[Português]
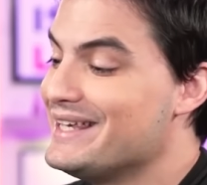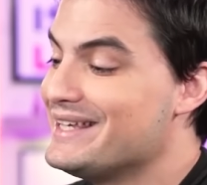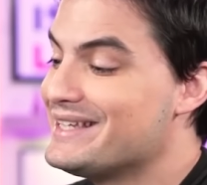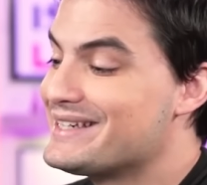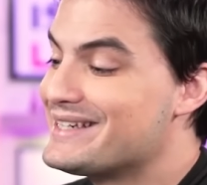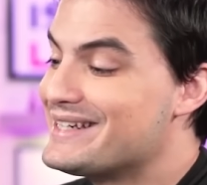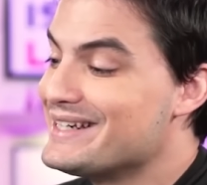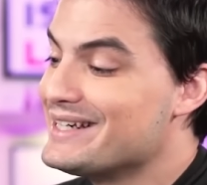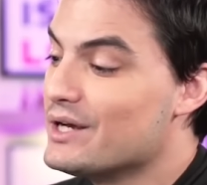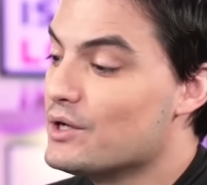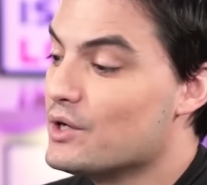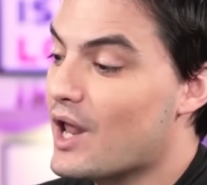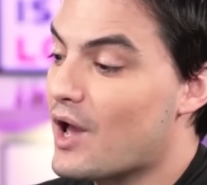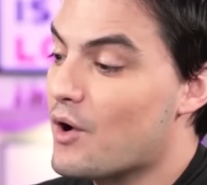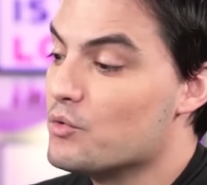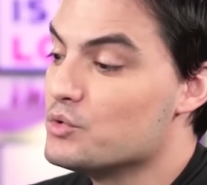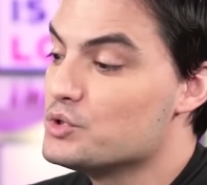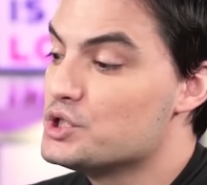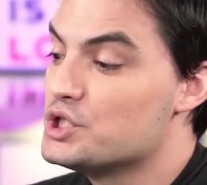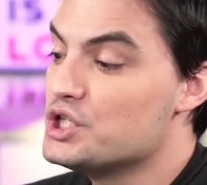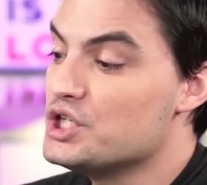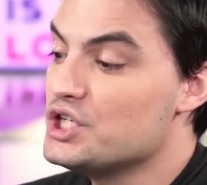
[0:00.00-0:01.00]
e tinha lá
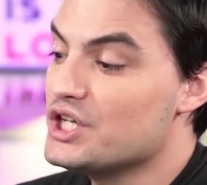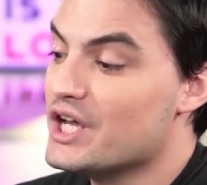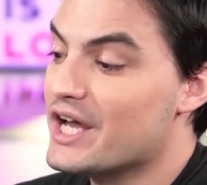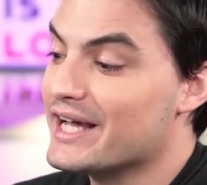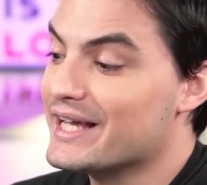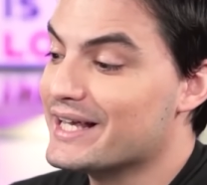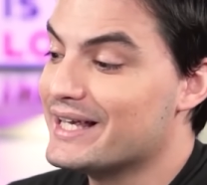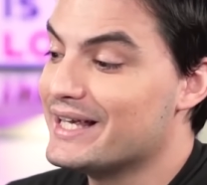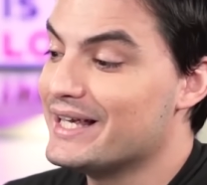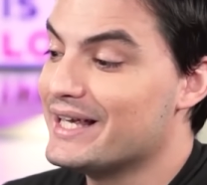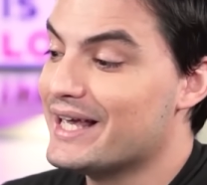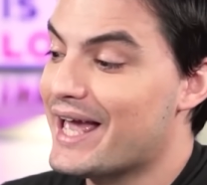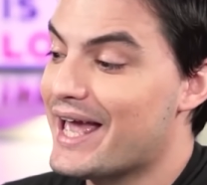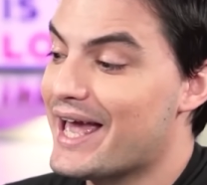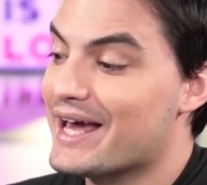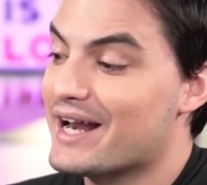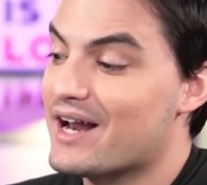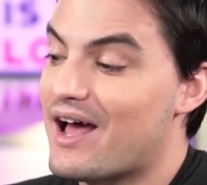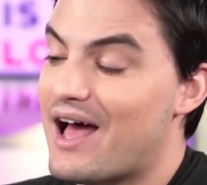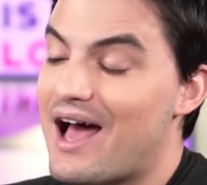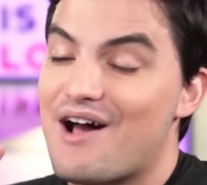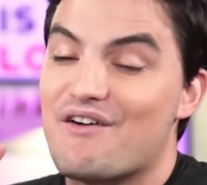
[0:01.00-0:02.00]
um dia que
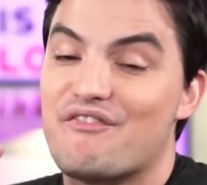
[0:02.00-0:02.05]
era